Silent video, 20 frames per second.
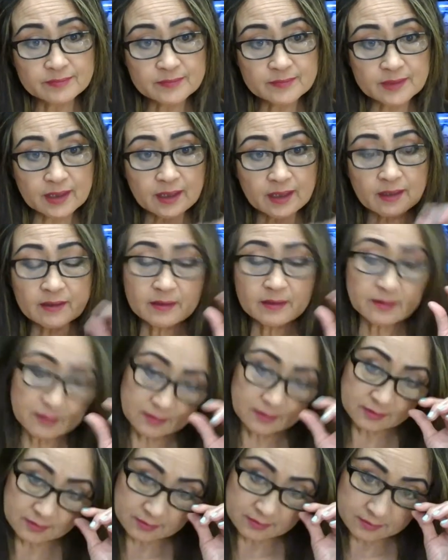Okay?
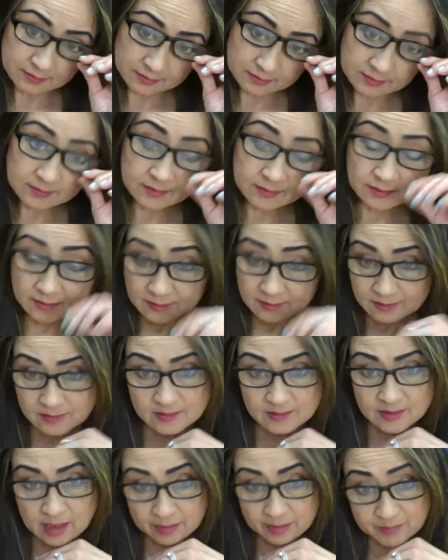
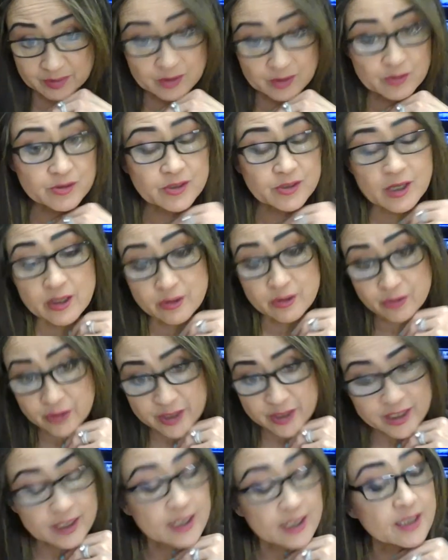Sabi ko sa'yo,
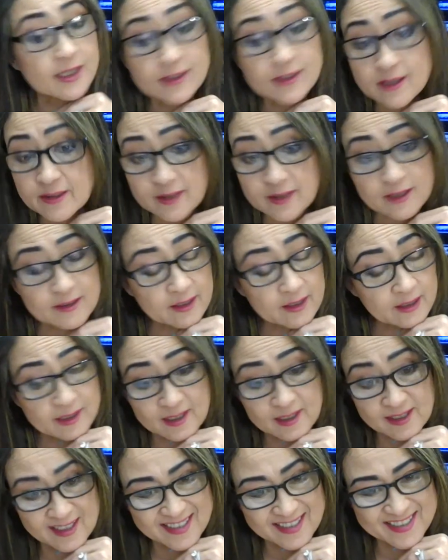hindi kita
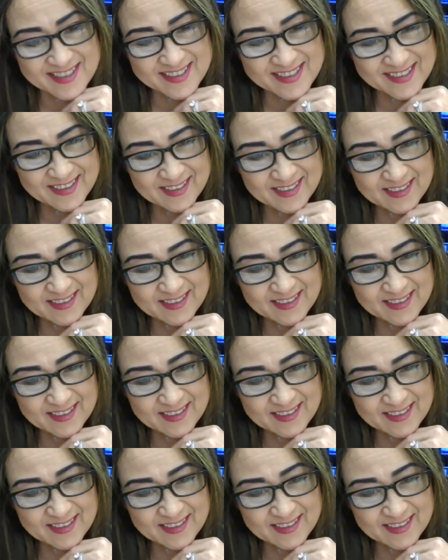tatantanan, it's.